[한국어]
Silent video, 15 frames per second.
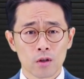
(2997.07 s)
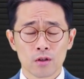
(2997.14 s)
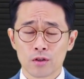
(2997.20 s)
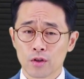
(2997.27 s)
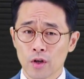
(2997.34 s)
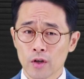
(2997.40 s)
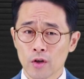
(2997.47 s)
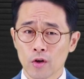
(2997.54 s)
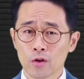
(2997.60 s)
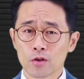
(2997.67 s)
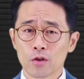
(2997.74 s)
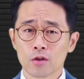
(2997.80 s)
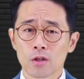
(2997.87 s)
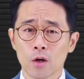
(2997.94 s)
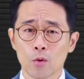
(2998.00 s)
그들의
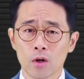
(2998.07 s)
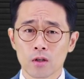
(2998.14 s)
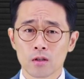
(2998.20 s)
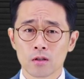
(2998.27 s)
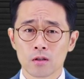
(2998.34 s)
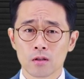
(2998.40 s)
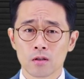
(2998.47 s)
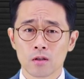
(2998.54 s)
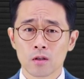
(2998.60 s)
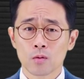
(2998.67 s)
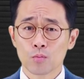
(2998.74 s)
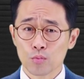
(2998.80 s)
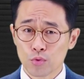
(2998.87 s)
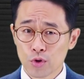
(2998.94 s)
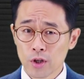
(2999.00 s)
영적 생활은
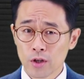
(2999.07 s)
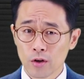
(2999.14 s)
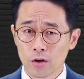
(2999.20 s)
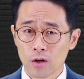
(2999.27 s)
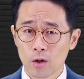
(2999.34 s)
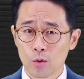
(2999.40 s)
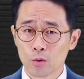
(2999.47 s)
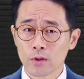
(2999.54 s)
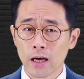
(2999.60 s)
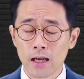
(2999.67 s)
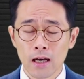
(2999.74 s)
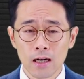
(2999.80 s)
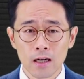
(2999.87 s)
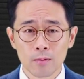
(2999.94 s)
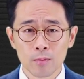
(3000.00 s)
무기력하고
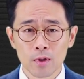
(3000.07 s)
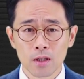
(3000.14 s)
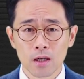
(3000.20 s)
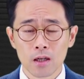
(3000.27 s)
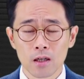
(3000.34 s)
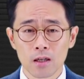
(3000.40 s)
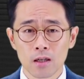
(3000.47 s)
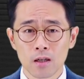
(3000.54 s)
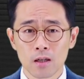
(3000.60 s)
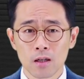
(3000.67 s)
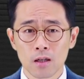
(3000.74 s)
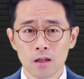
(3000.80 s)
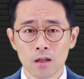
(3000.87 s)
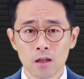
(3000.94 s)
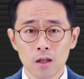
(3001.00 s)
나약합니다.
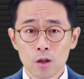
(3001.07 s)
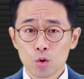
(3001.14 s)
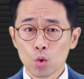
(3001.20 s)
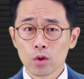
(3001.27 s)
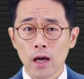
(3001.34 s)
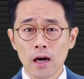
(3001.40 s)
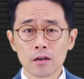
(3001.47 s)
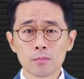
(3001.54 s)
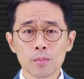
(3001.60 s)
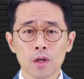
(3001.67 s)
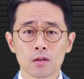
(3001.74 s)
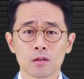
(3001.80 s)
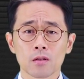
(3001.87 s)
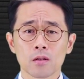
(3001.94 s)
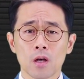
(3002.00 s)
또 다른
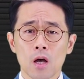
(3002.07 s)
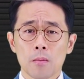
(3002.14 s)
면은